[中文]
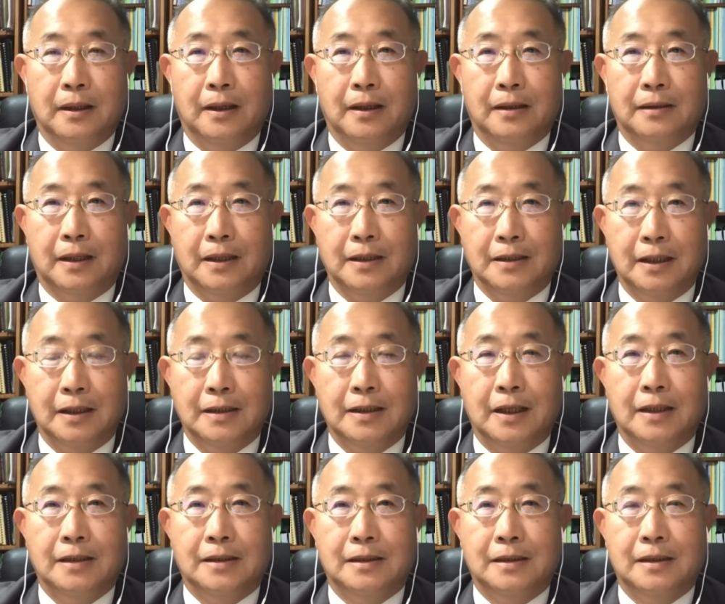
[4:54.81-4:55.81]
那他
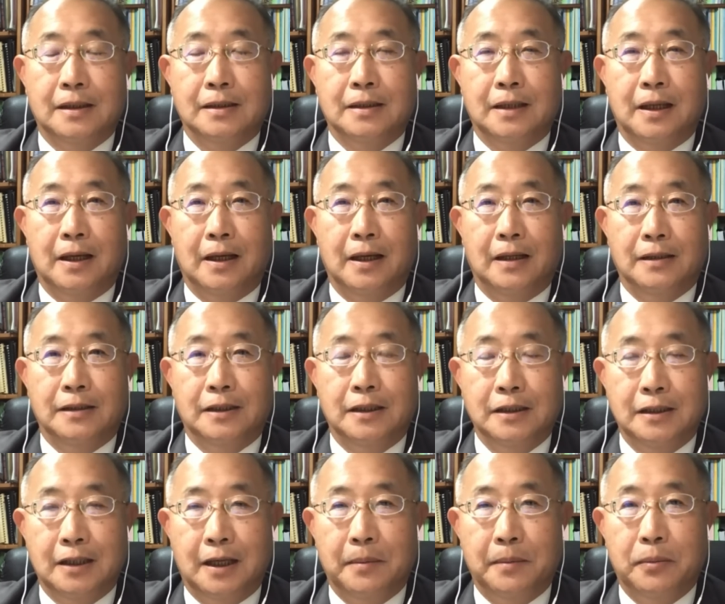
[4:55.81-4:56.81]
现在正在
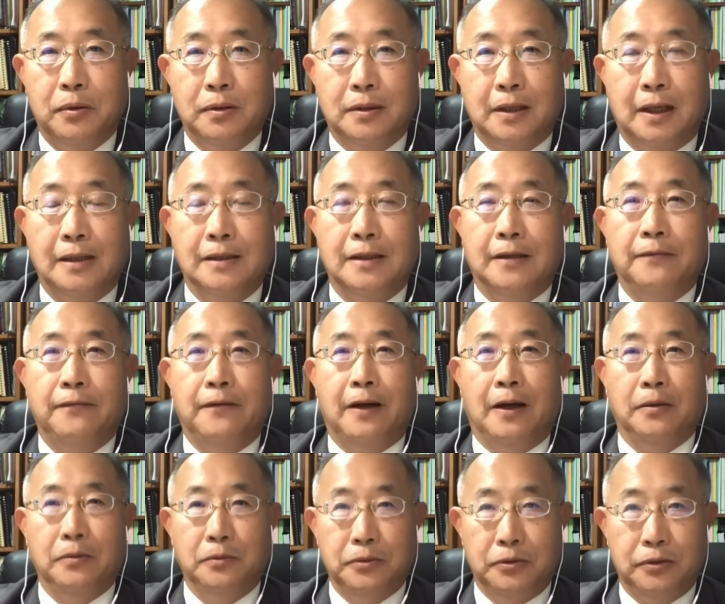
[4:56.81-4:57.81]
新加坡担任
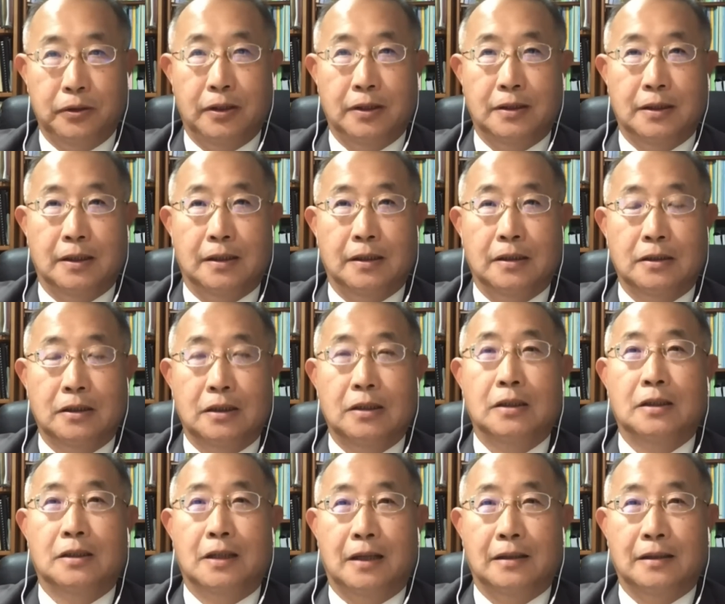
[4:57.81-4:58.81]
访问学者。
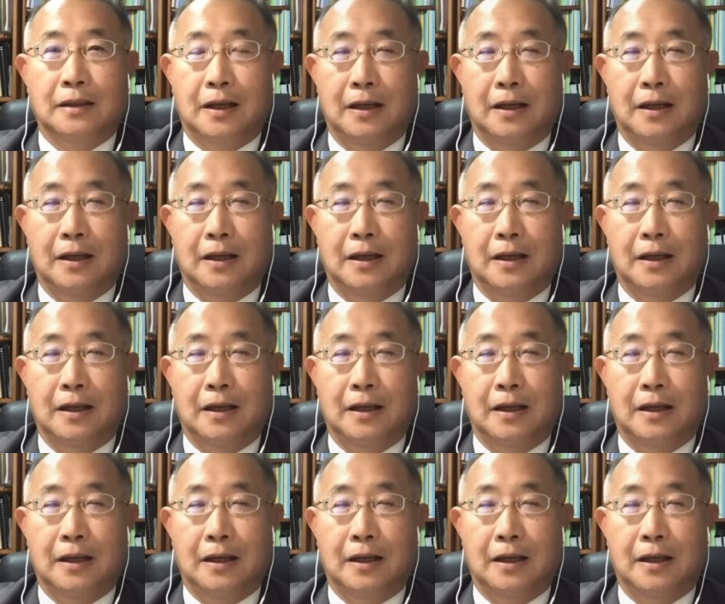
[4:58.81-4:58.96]
事实上，